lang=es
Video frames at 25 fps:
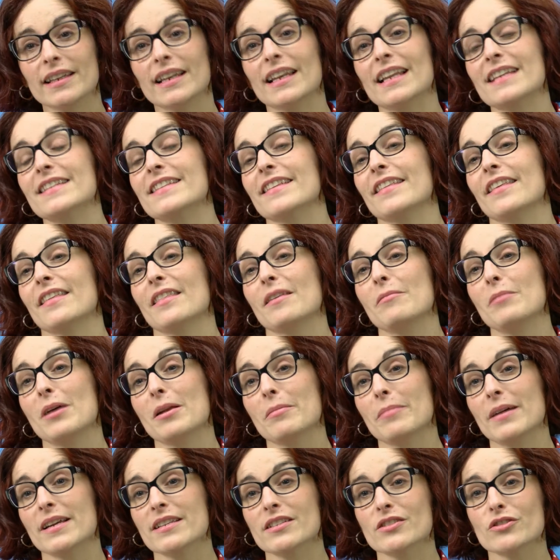en la sede de
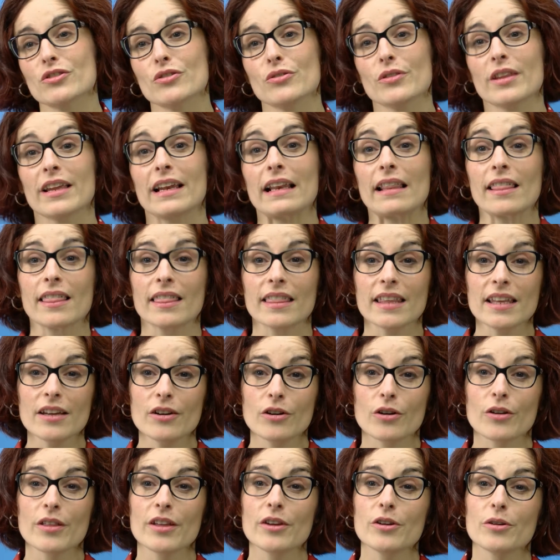Barbastro del
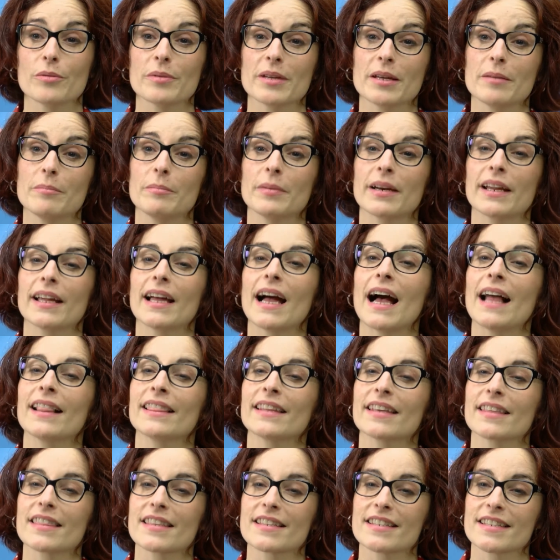5 de noviembre
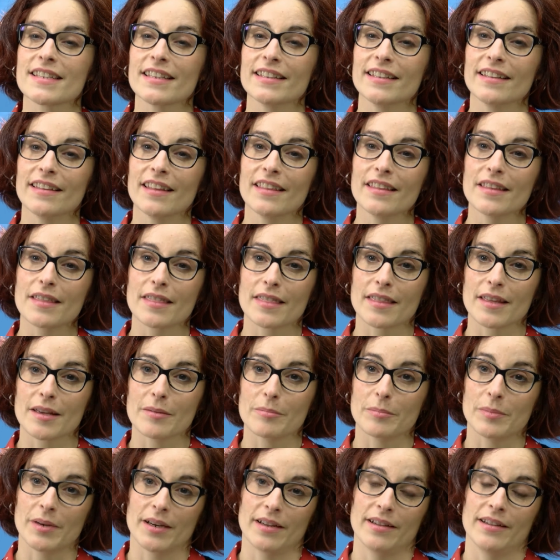al 17 de
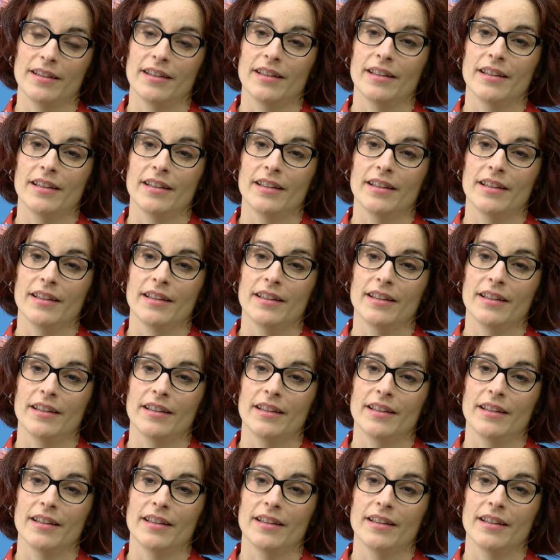diciembre.